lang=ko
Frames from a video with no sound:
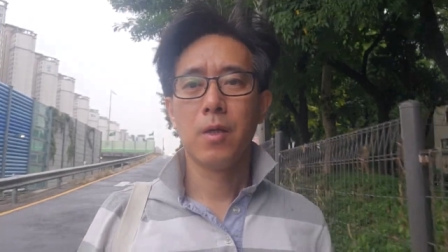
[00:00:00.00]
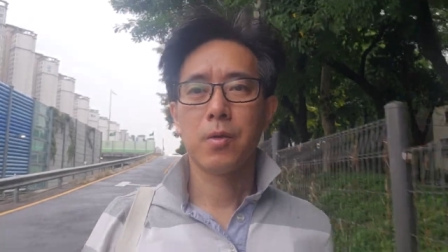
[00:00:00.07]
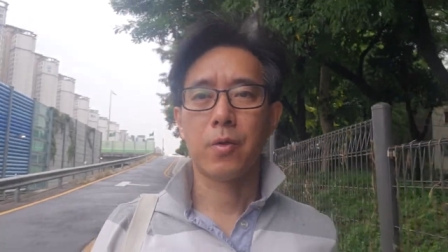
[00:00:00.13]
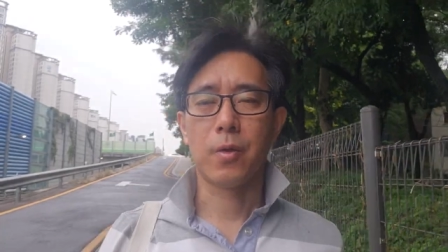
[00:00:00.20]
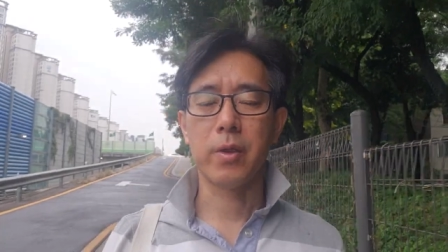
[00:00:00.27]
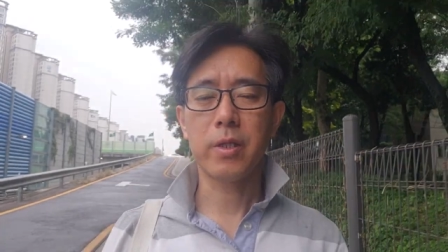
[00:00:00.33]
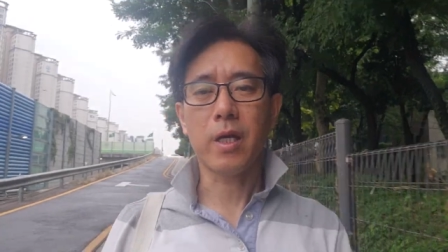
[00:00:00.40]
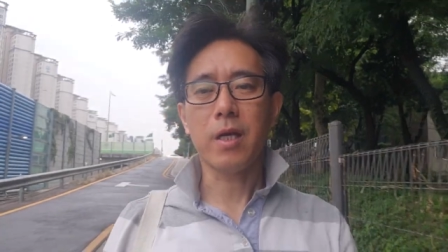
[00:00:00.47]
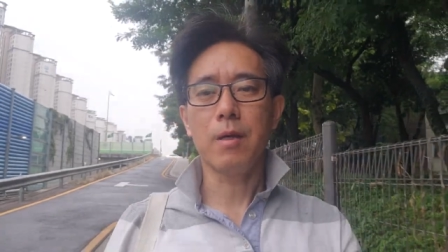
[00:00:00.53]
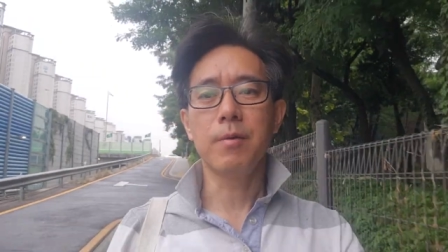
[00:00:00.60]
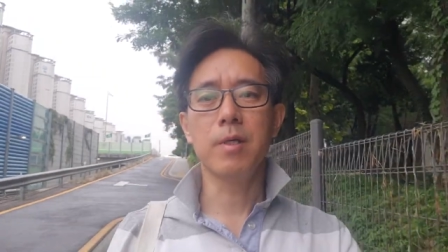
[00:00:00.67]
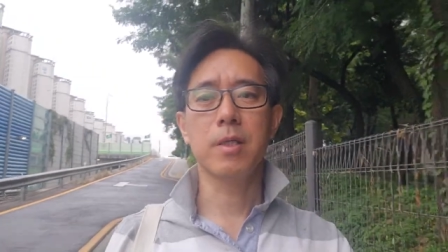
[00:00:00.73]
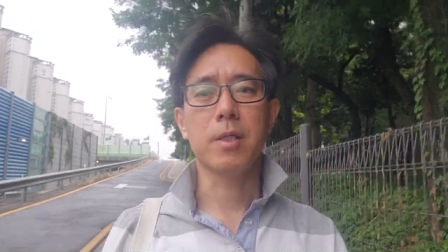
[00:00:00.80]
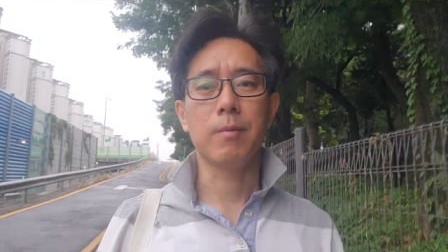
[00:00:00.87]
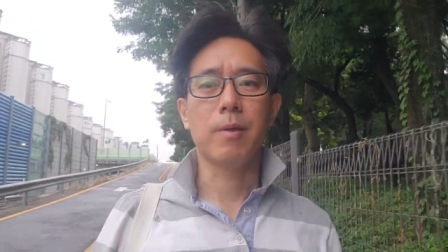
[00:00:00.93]
돈은 다
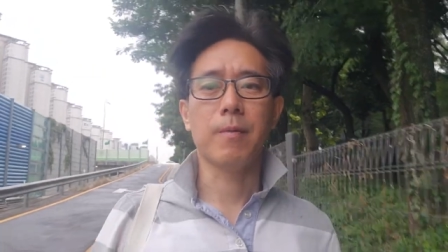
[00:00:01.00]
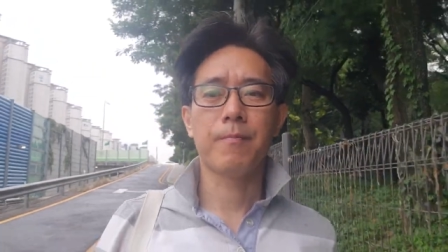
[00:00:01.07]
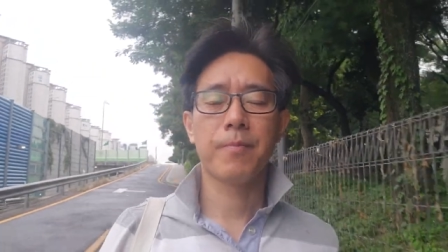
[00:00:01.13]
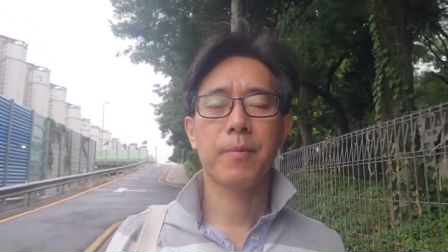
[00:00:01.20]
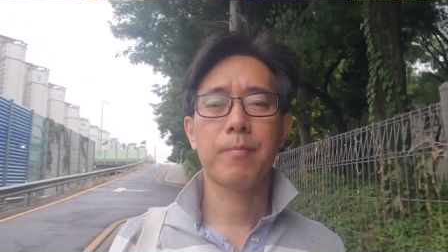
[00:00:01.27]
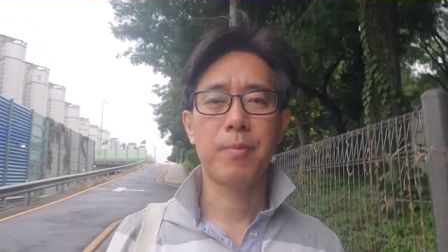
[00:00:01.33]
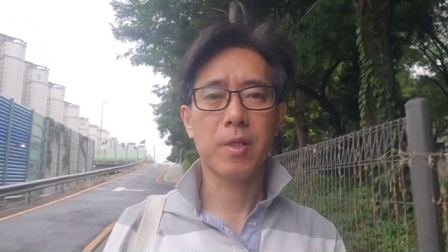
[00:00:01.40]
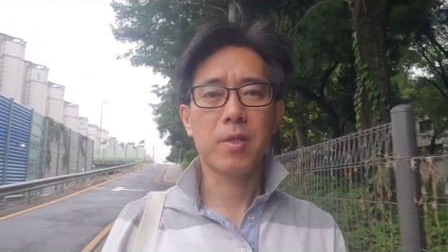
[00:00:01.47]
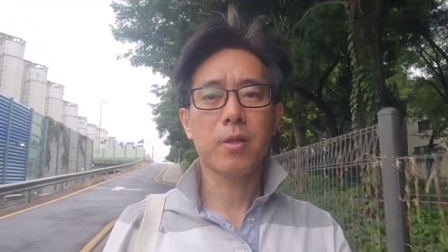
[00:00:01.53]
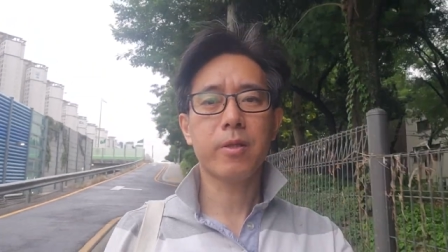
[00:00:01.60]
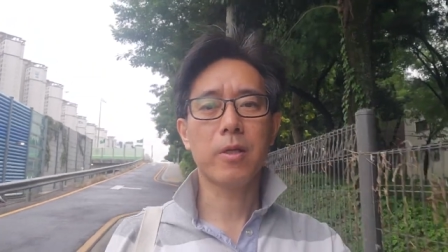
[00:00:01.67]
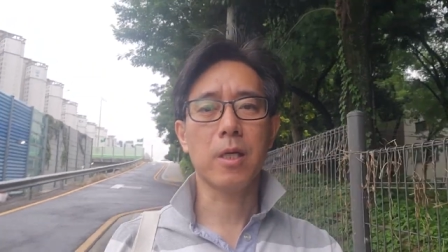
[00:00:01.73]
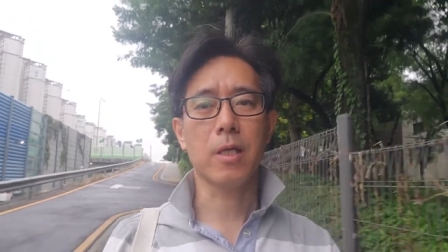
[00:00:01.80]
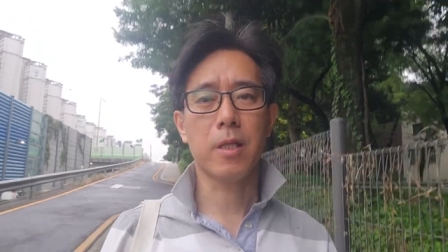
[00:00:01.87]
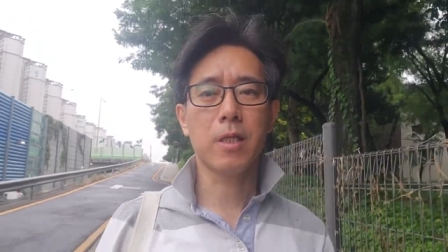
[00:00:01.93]
까먹었지만
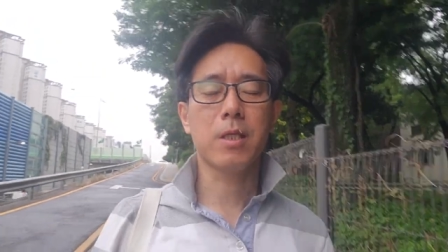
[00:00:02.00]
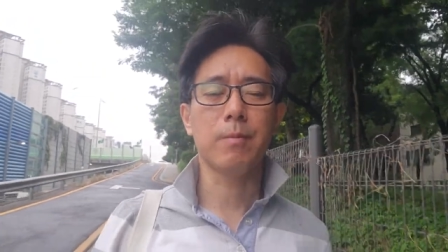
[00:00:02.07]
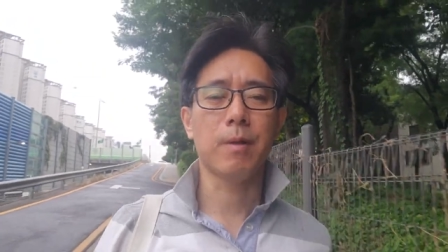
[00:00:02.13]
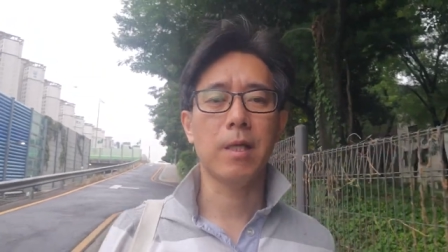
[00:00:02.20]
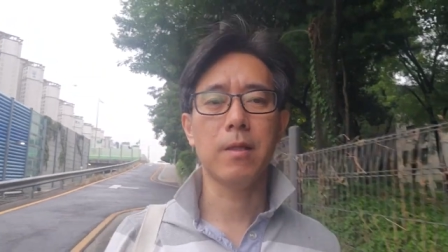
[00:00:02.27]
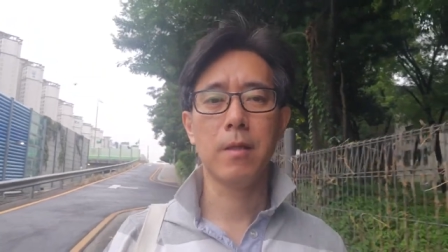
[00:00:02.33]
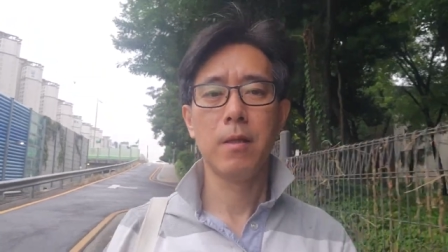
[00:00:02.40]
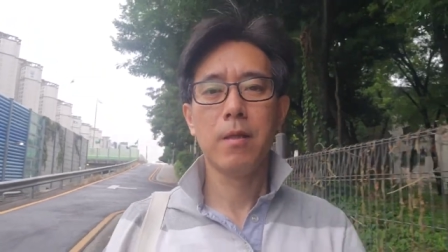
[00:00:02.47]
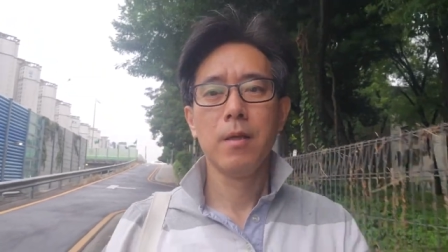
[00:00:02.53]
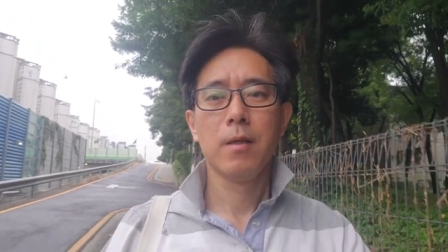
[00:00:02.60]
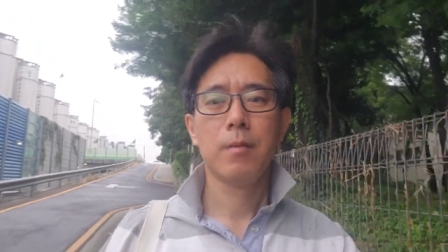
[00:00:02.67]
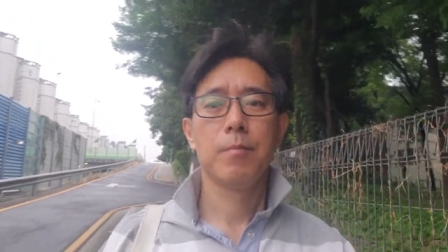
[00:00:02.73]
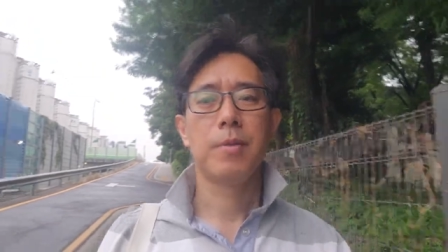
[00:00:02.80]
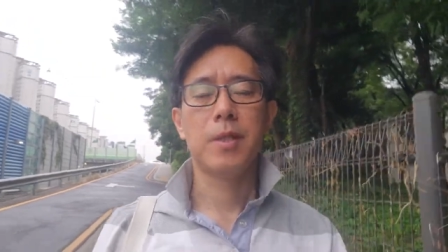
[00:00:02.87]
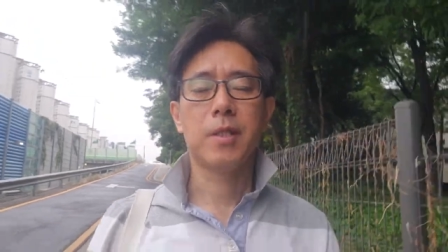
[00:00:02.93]
빈털소리가 됐지만
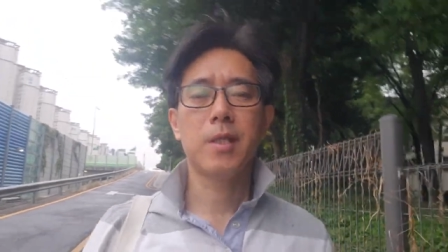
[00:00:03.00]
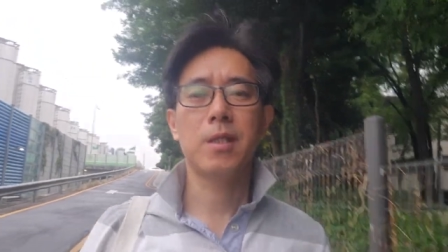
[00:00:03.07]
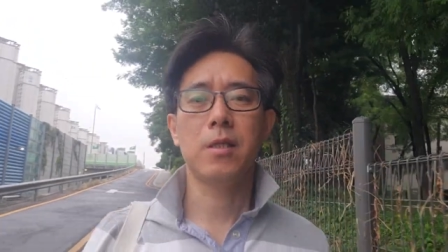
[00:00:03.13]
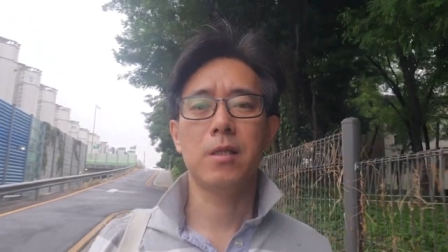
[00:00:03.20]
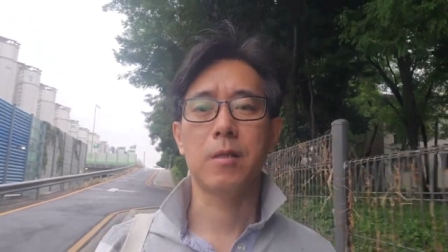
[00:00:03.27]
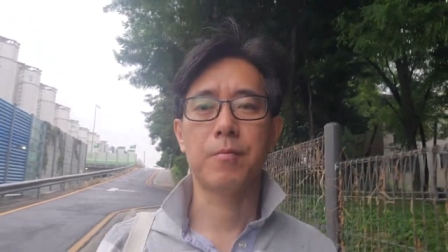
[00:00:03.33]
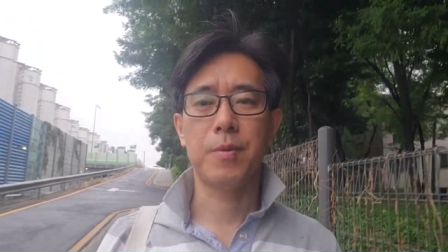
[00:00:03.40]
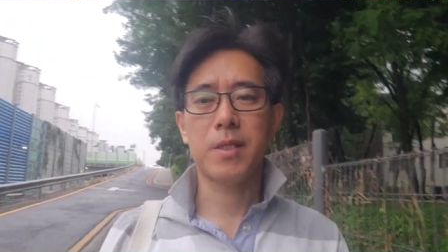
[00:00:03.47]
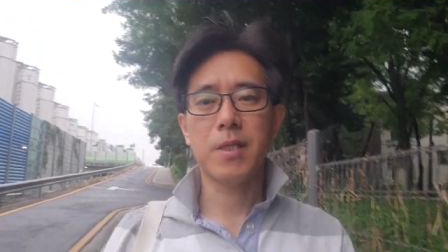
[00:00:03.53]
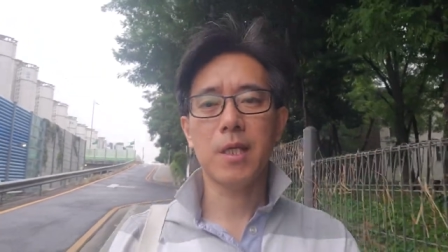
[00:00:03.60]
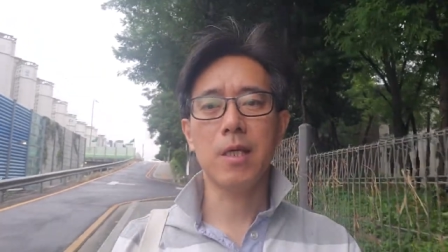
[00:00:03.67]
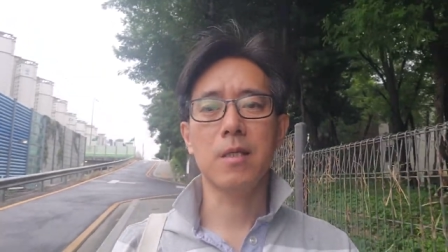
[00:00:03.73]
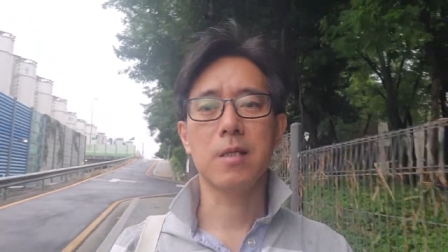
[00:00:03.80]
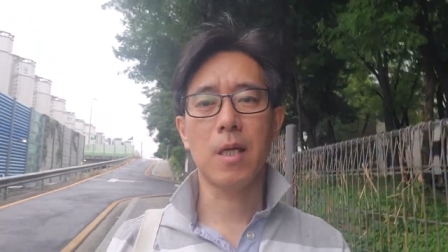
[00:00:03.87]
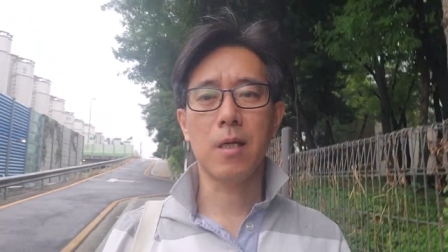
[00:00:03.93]
빚지는
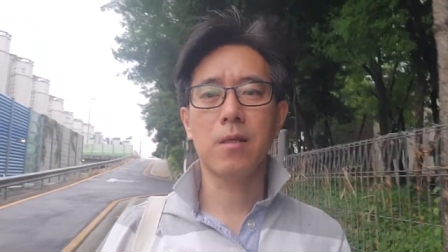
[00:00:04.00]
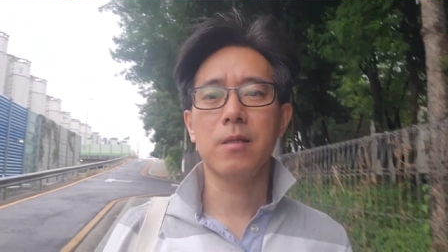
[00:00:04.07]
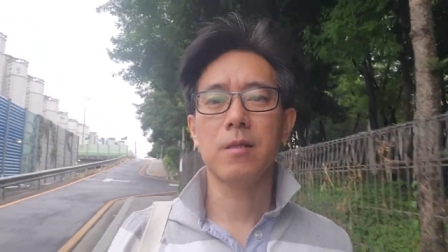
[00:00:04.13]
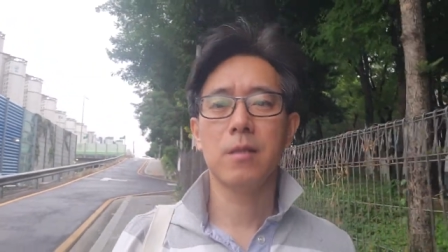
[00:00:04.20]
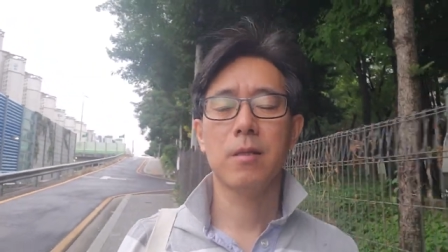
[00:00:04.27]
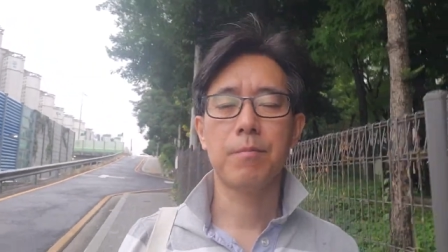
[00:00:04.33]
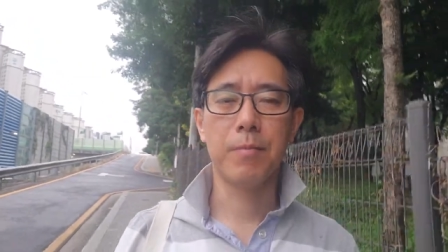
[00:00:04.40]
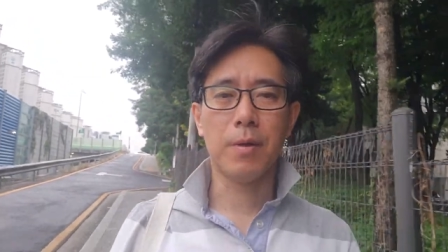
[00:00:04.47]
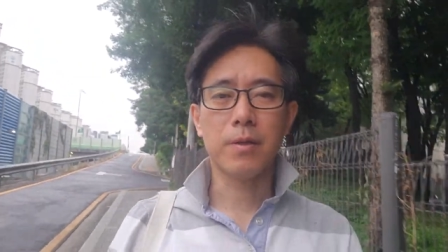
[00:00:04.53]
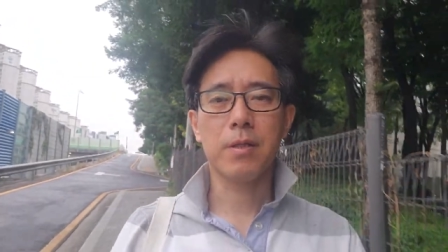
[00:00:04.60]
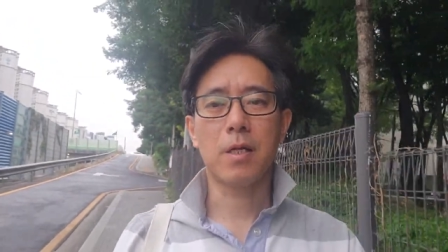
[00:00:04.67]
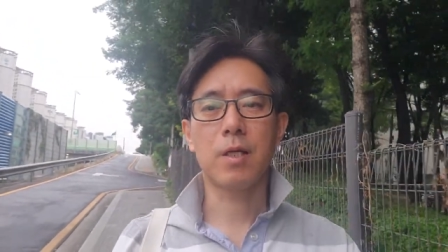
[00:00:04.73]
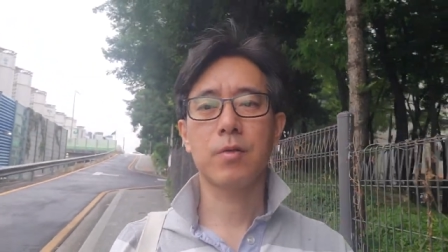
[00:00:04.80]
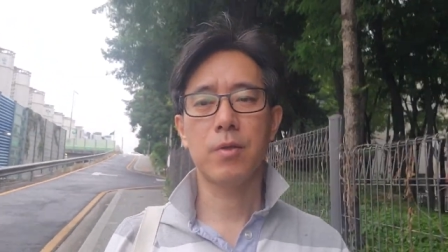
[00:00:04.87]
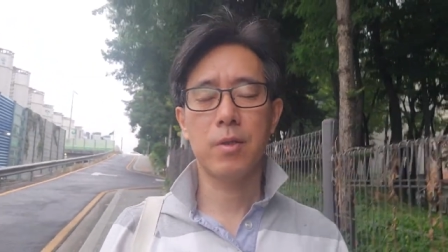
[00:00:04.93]
빚쟁이 인생은
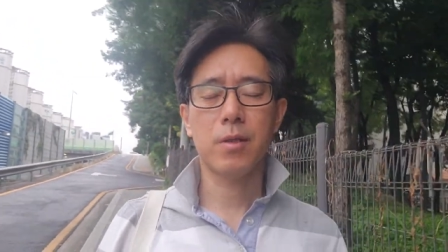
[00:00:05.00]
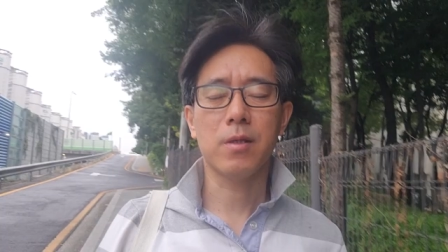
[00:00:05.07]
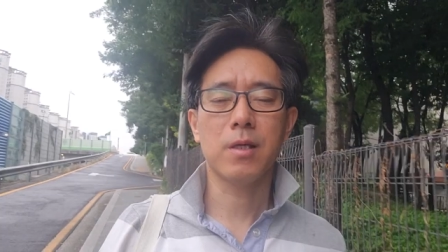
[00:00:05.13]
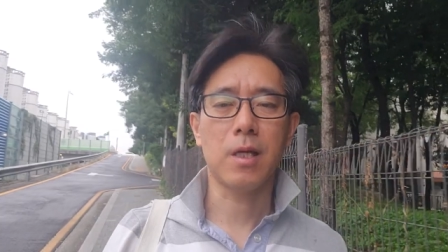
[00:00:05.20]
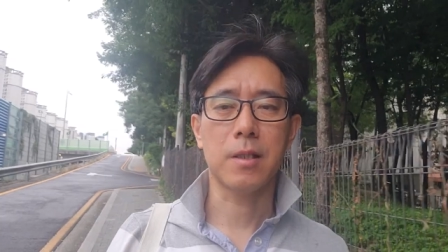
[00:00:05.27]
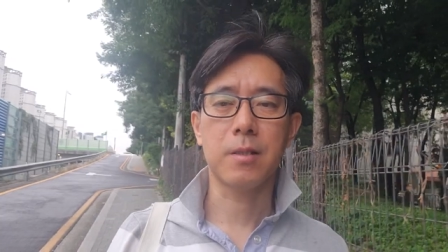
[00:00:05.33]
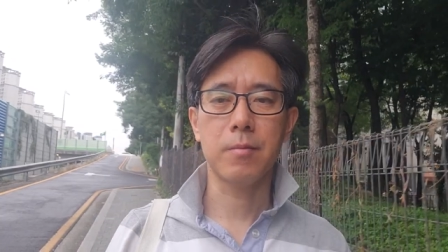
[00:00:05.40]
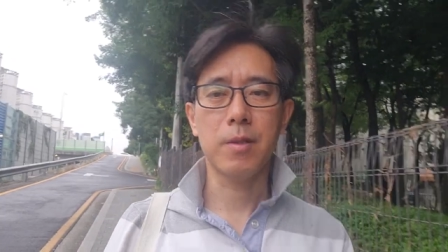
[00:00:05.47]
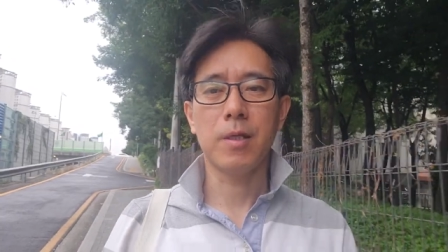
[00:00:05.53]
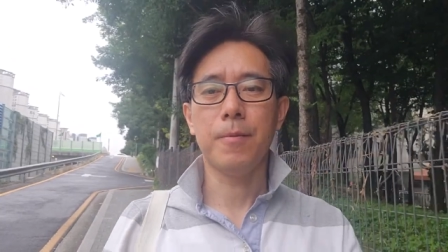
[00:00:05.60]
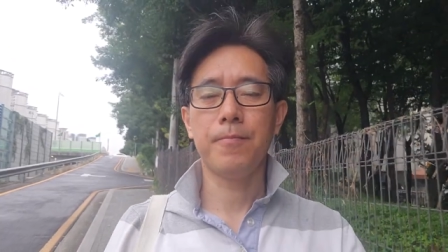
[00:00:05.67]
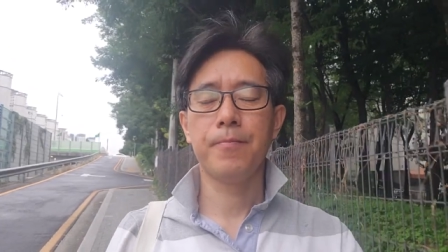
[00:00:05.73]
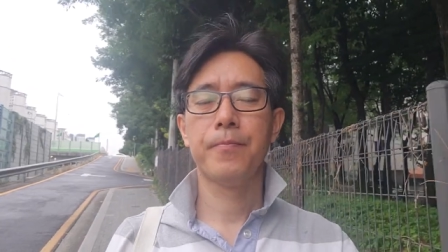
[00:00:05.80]
벗어날 수 있었던 것 같습니다.